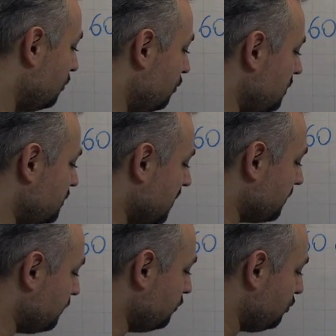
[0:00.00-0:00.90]
12
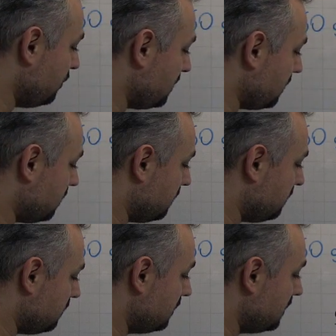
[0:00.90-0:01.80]
çarpı bu 108.
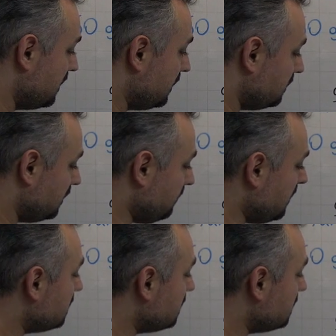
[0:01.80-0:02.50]
Demek